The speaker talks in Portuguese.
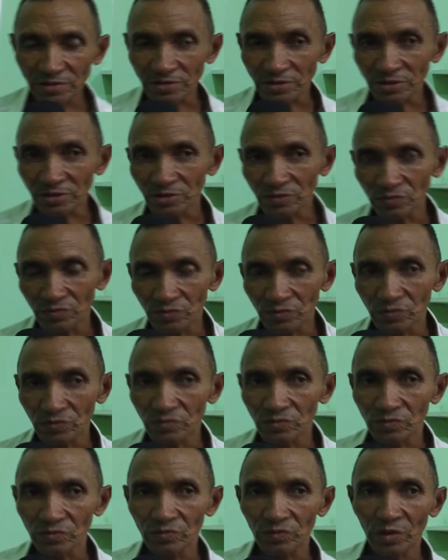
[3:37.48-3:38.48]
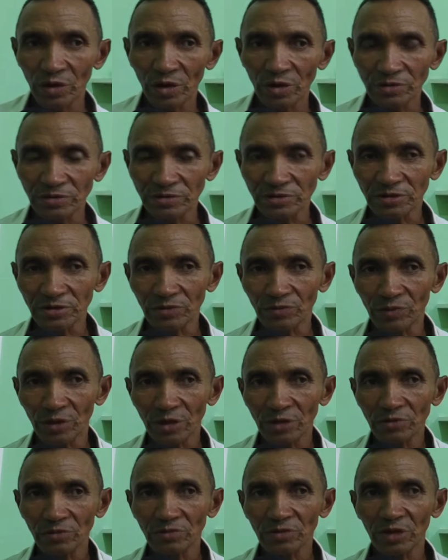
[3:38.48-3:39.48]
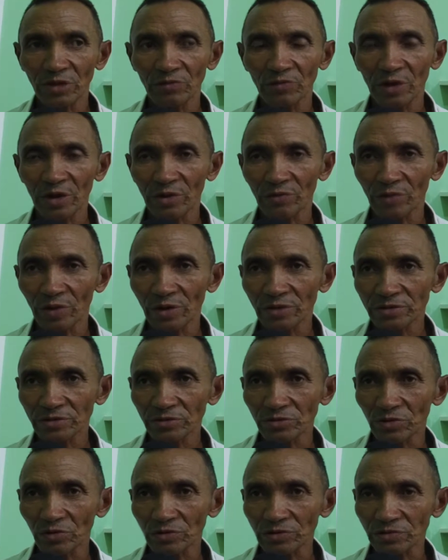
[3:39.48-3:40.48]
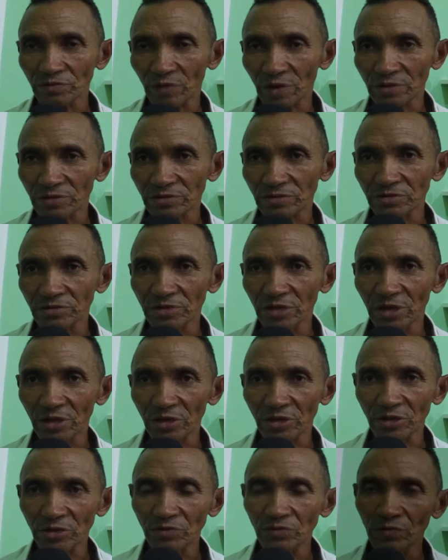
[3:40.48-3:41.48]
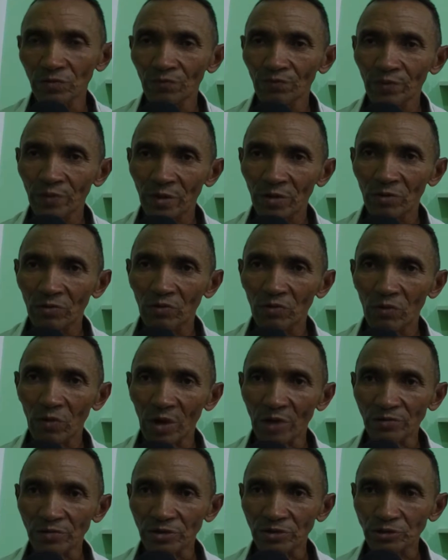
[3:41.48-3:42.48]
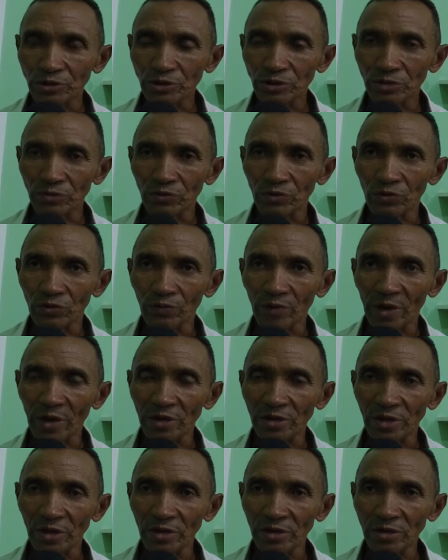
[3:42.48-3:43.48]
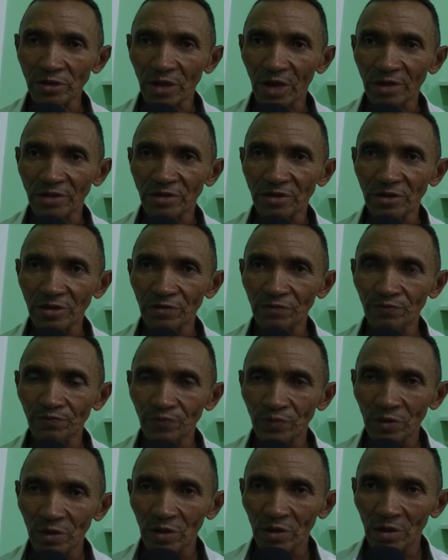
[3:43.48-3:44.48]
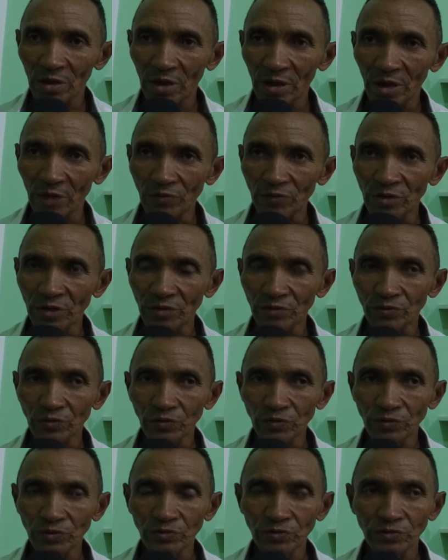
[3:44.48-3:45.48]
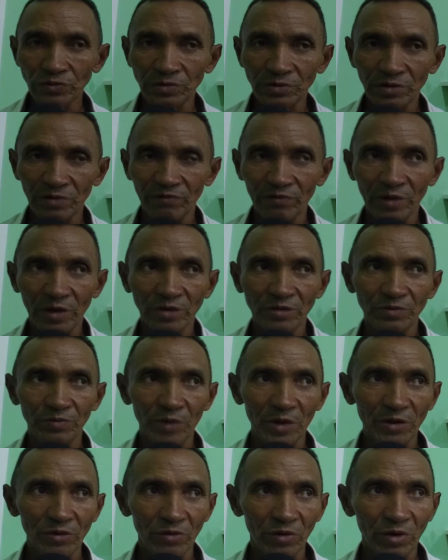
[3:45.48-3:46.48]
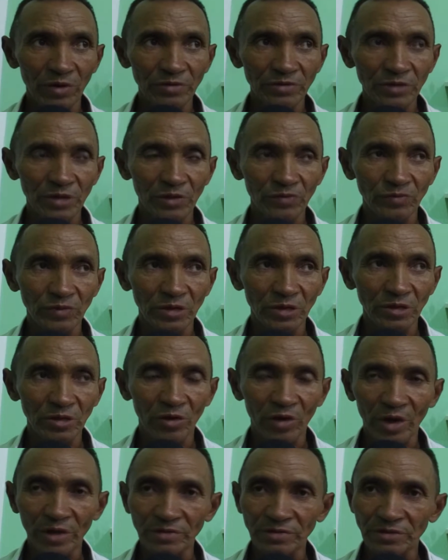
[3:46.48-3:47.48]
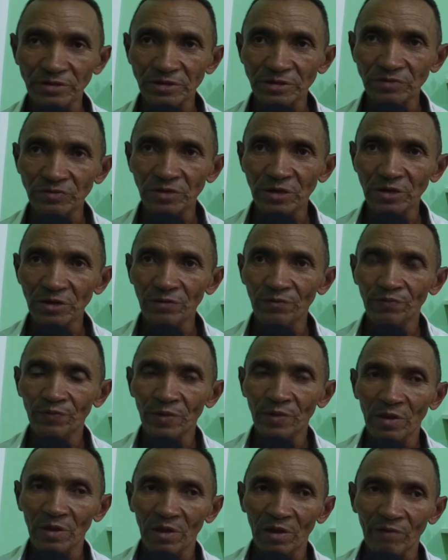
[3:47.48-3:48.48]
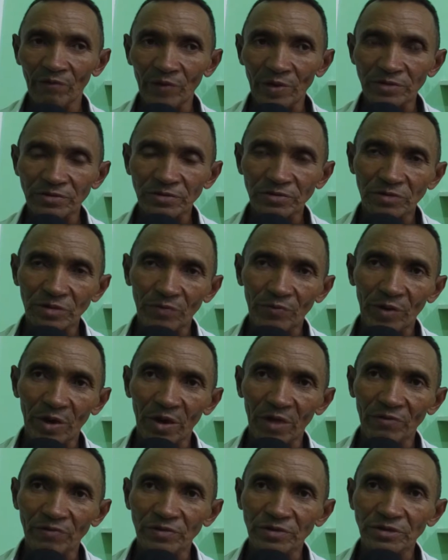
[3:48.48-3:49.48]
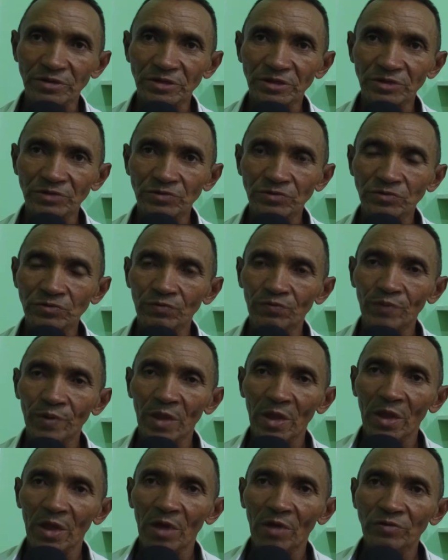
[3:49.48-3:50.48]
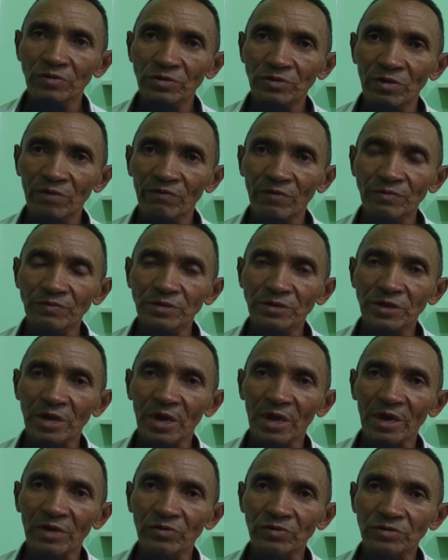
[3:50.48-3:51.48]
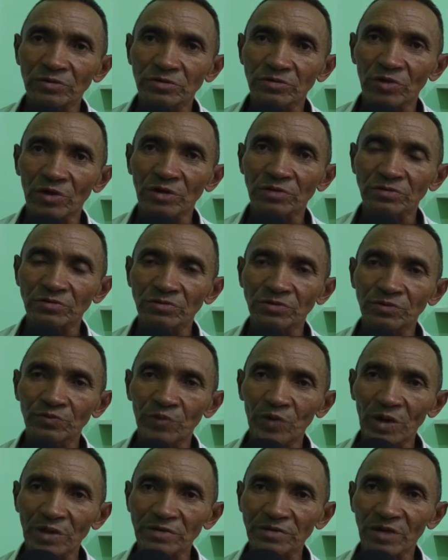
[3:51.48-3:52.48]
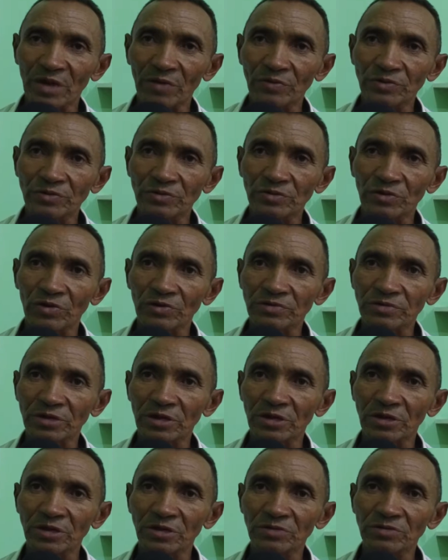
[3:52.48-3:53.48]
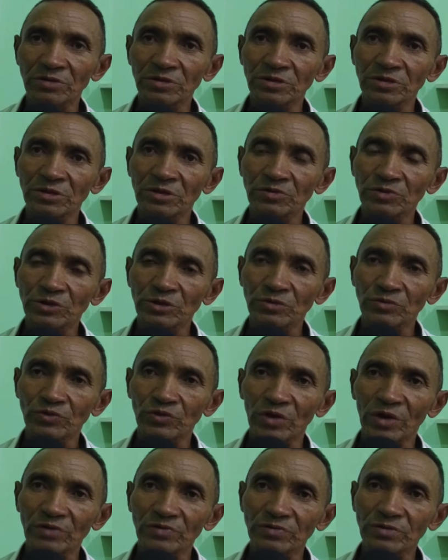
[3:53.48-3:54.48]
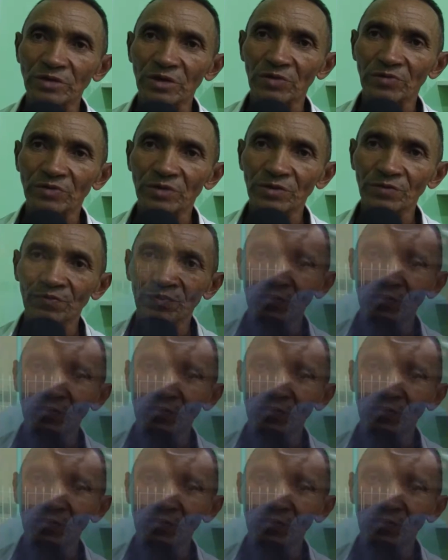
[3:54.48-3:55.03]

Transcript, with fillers: assim, um, um, grande sentimento, né, uma lembrança do nosso falecido querido, o qual Deus chamou para a eternidade. Né? É um dia muito significante para nós, que é um dia de oração, né, reflexão da palavra de Deus, onde nós vamos entregar nossas orações pelas almas do nosso querido que Deus chamou lá no céu. Né.